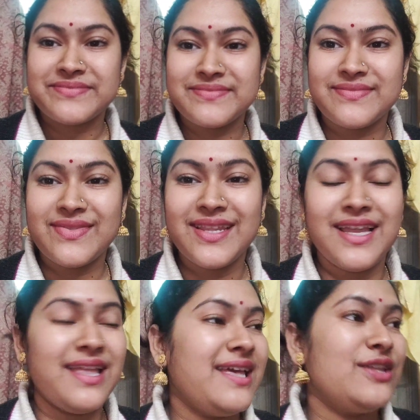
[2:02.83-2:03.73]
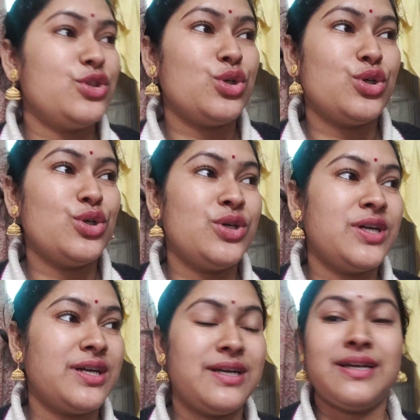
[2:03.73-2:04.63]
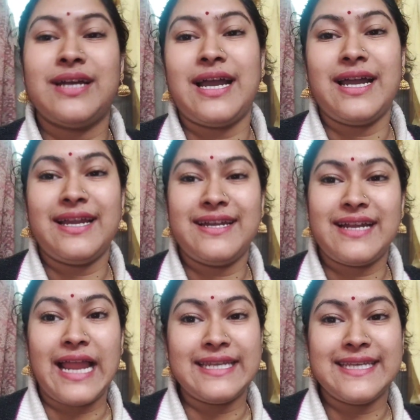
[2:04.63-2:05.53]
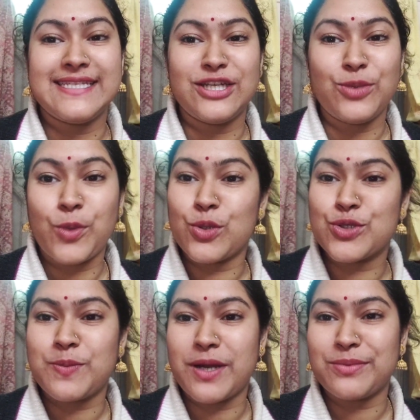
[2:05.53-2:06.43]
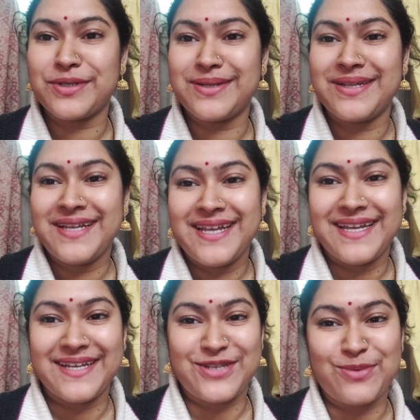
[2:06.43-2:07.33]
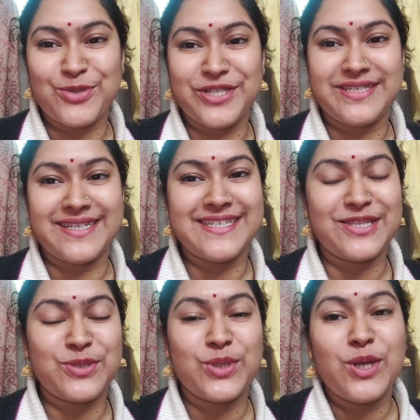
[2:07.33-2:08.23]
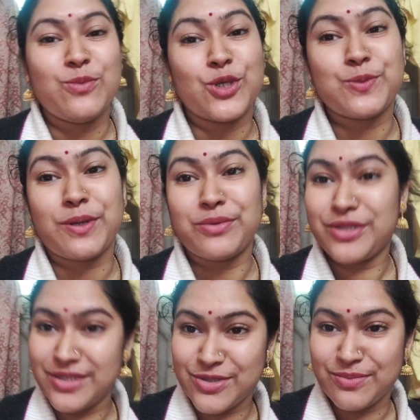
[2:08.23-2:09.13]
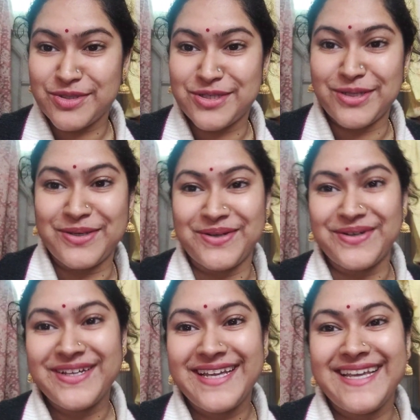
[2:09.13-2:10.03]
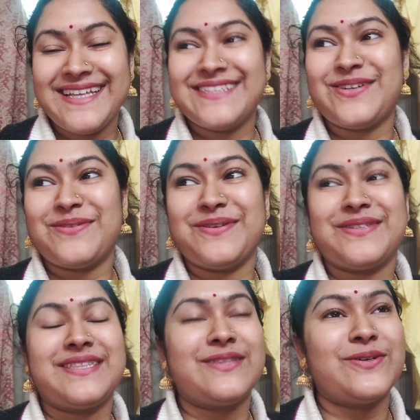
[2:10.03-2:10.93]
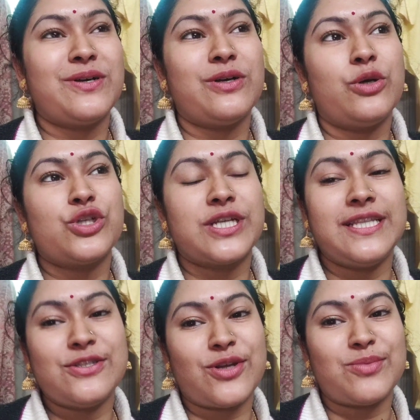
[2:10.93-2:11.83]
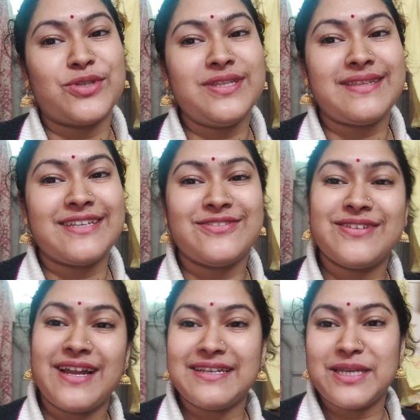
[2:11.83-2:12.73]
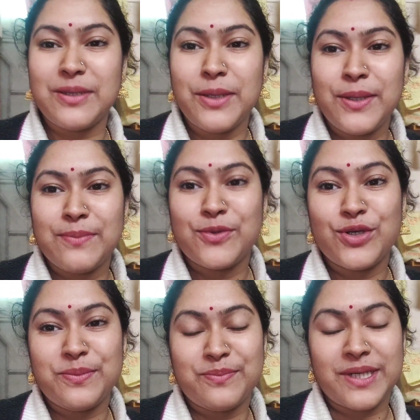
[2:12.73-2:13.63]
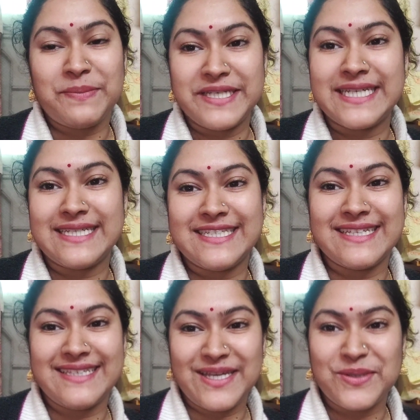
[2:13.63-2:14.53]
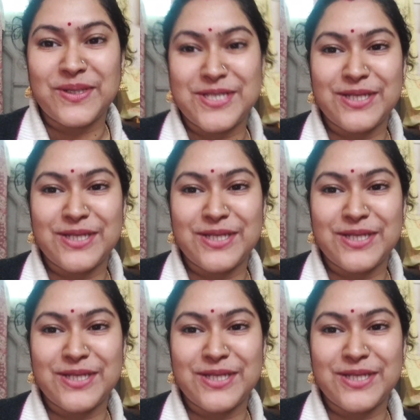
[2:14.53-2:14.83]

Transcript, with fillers: যে তোমাদের সামনে ভিডিওটা তাও আমাকে আনতে হলো তবু ভালো লাগলে তোমরা একটুখানি আমার সঙ্গে থাকো নিশ্চয়ই সারাদিনের প্ল্যানিং দেখে তোমাদের ভালো লাগবে যে আমি যতটা শ্যুট করেছি